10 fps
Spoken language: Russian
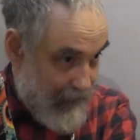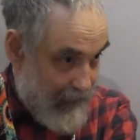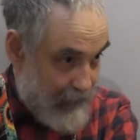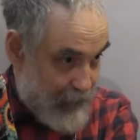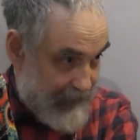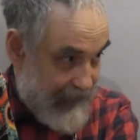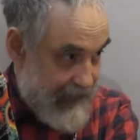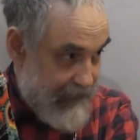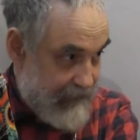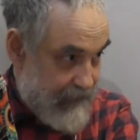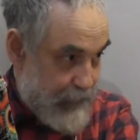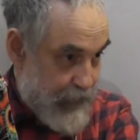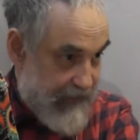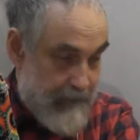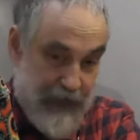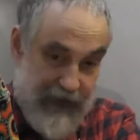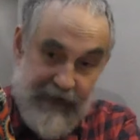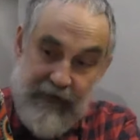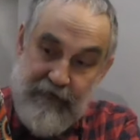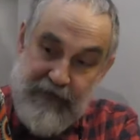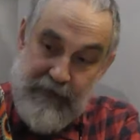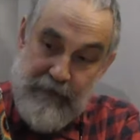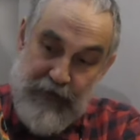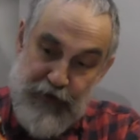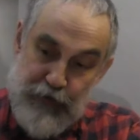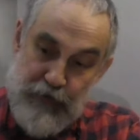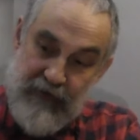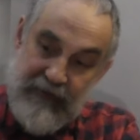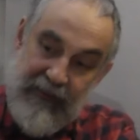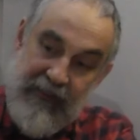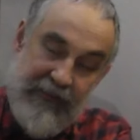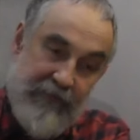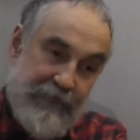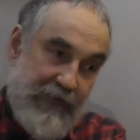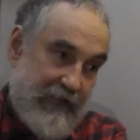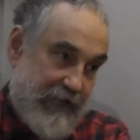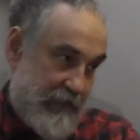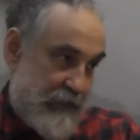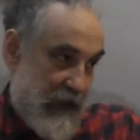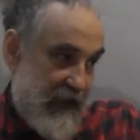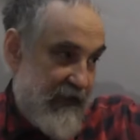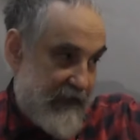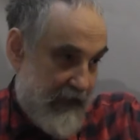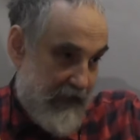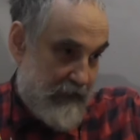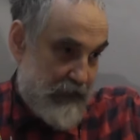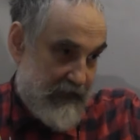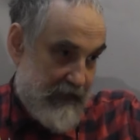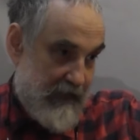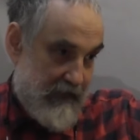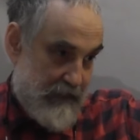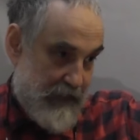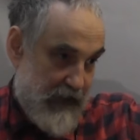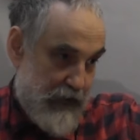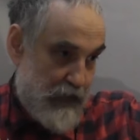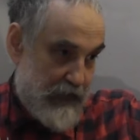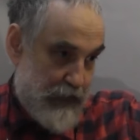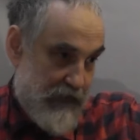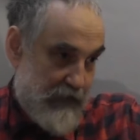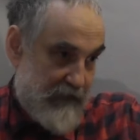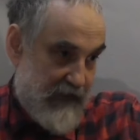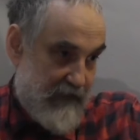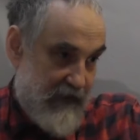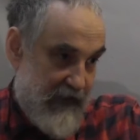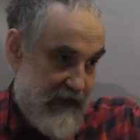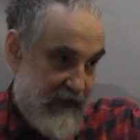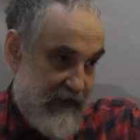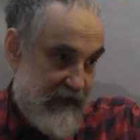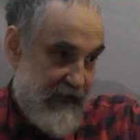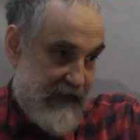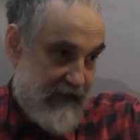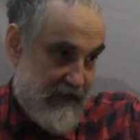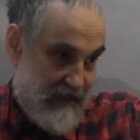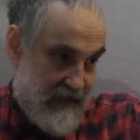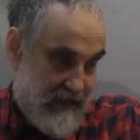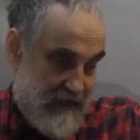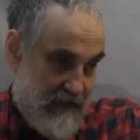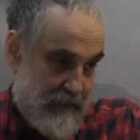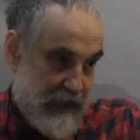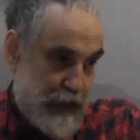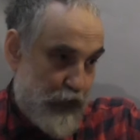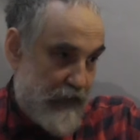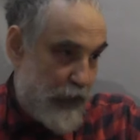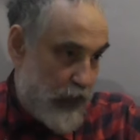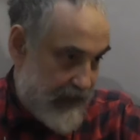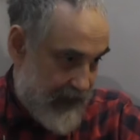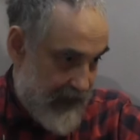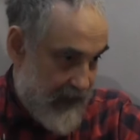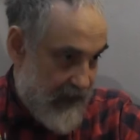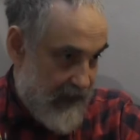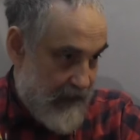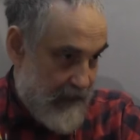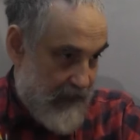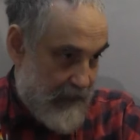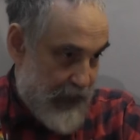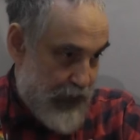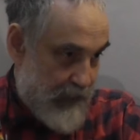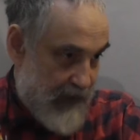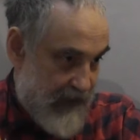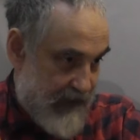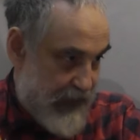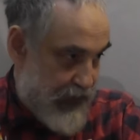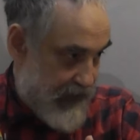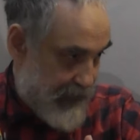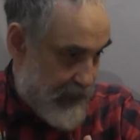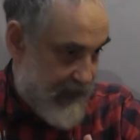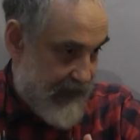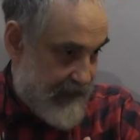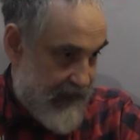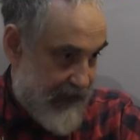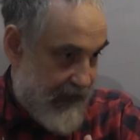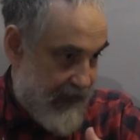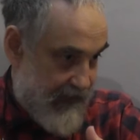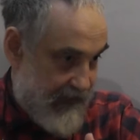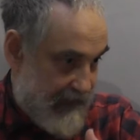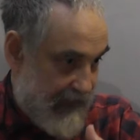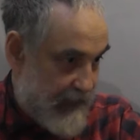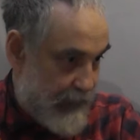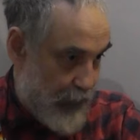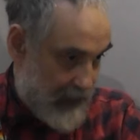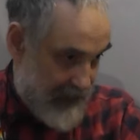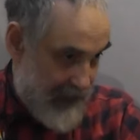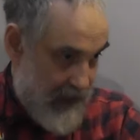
вот, и, допустим, представить себе, что это некий фильтр в проекторе, вот происходит, условно говоря, некий поток волн, причем разных частот, соответственно, разных длин волн